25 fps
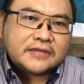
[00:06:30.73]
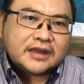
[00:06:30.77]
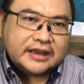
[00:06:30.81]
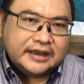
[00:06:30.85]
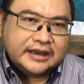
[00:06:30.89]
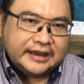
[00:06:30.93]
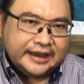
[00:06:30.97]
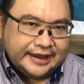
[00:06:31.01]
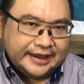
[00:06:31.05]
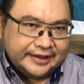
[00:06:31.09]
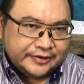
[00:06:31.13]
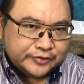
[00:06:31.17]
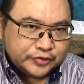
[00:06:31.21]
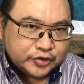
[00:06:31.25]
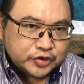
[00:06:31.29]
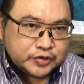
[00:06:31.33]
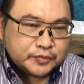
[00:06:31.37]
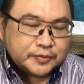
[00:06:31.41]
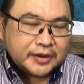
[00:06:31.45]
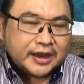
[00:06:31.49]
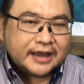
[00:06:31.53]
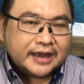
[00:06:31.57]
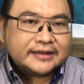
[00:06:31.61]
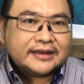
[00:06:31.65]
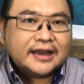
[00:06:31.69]
Yesus
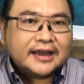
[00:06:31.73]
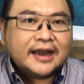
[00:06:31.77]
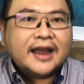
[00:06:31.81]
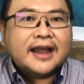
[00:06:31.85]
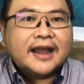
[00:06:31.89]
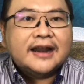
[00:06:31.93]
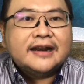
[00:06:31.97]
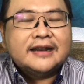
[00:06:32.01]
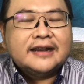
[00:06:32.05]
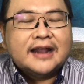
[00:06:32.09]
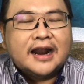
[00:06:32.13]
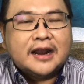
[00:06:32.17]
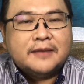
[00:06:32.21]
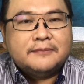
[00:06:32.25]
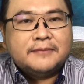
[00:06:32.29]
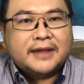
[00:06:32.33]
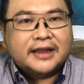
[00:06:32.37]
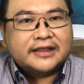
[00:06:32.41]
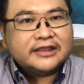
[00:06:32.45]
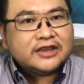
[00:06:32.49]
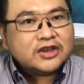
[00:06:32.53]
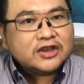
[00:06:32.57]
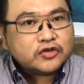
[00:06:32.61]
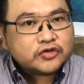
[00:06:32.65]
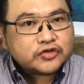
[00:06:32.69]
mengatakan dalam
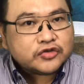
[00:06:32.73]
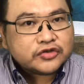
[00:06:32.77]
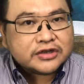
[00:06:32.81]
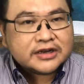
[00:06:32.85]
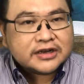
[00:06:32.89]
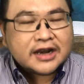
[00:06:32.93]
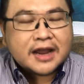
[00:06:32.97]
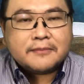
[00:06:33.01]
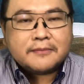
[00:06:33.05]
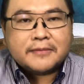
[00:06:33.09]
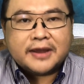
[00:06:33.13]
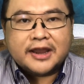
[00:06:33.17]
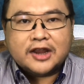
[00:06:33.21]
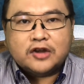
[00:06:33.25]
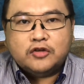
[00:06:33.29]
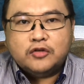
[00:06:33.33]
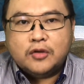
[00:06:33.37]
Matius 6 ayat